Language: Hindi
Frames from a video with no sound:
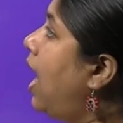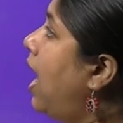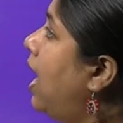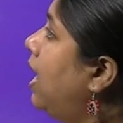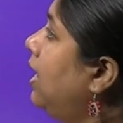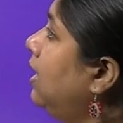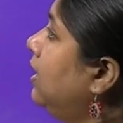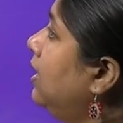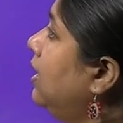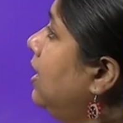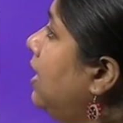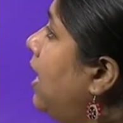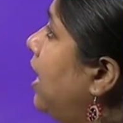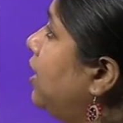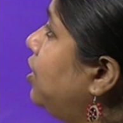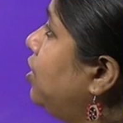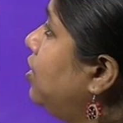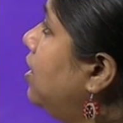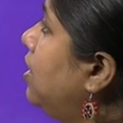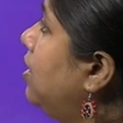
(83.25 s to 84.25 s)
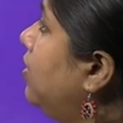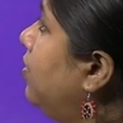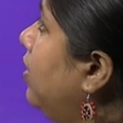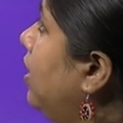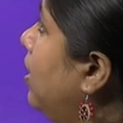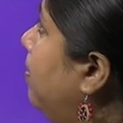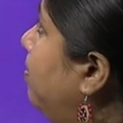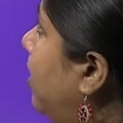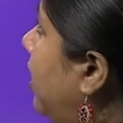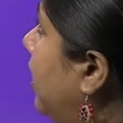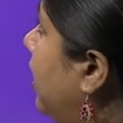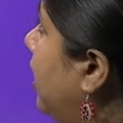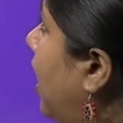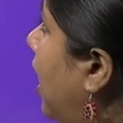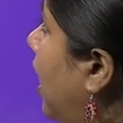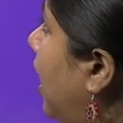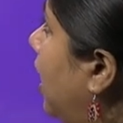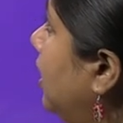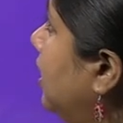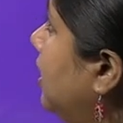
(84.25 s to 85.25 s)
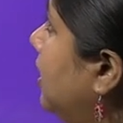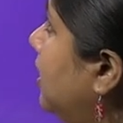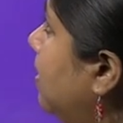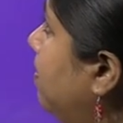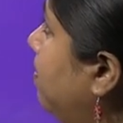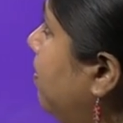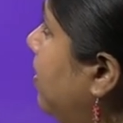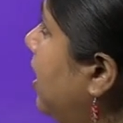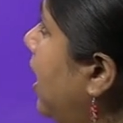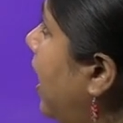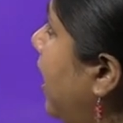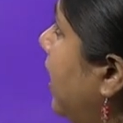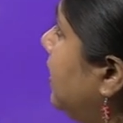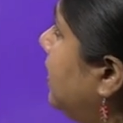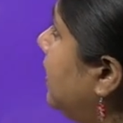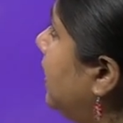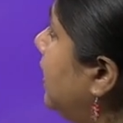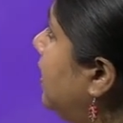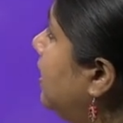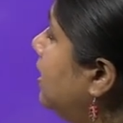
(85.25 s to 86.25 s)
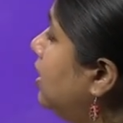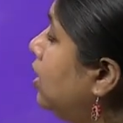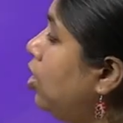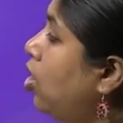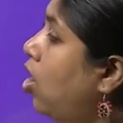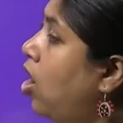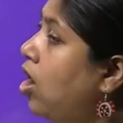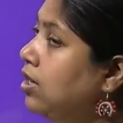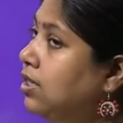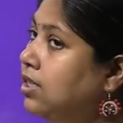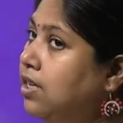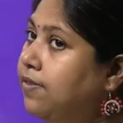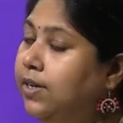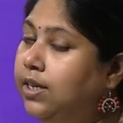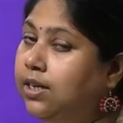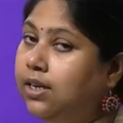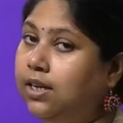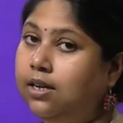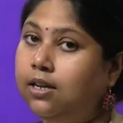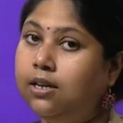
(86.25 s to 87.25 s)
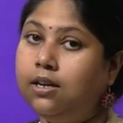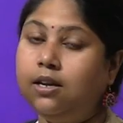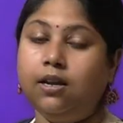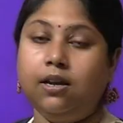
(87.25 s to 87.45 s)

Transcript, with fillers: एंड द नेशनल ट्री बनियान सिम्बलाइज लॉन्गजिविटी